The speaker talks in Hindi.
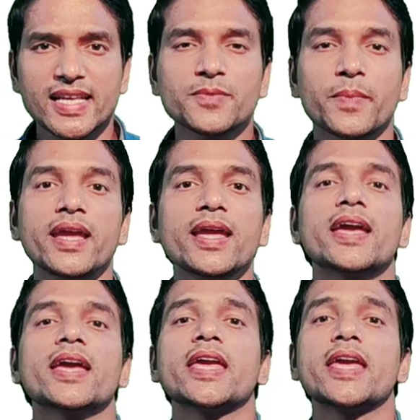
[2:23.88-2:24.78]
इसमें
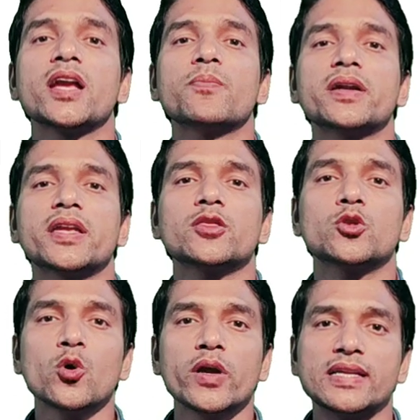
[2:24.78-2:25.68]
एक बटे
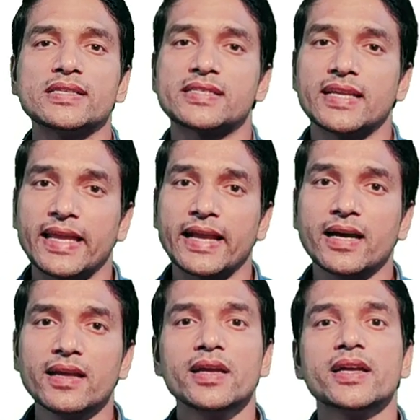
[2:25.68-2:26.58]
दो इंच से
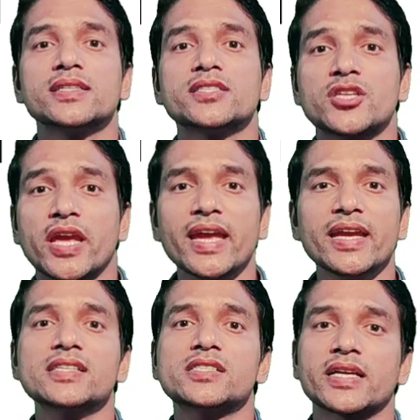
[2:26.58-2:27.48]
लेकर
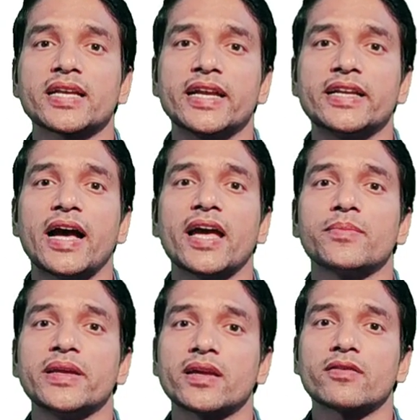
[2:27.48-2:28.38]
छह इंच तक के
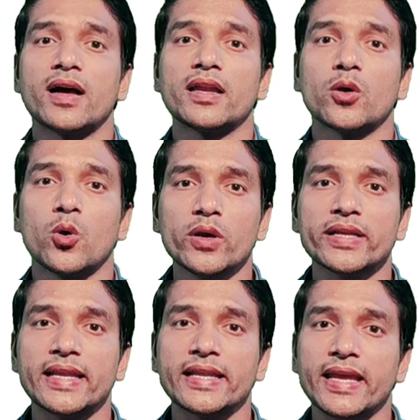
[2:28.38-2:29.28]
डायमीटर वाले होल
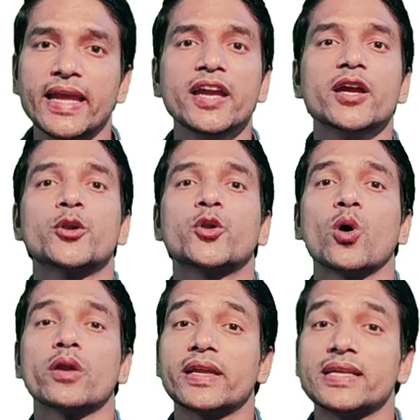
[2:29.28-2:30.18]
के लिए
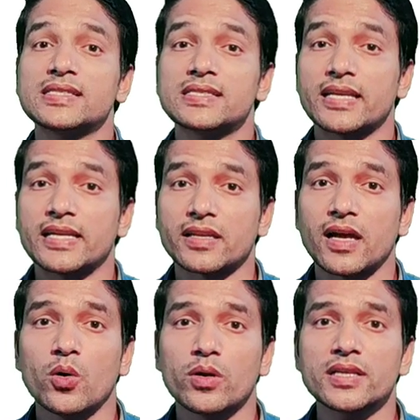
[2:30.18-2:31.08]
टॉलरेंस
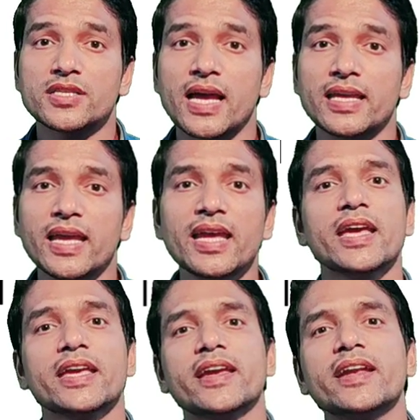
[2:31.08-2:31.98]
कितना होना चाहिए
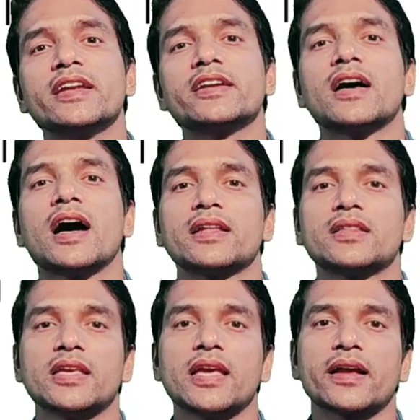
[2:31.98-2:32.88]
यह
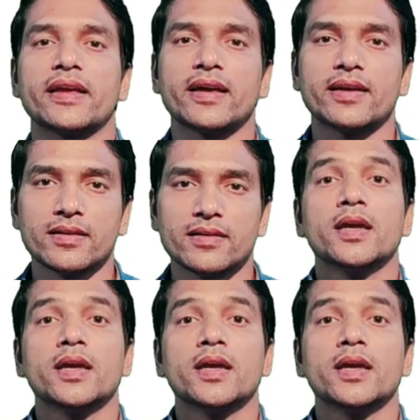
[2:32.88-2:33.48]
निर्धारित किया गया है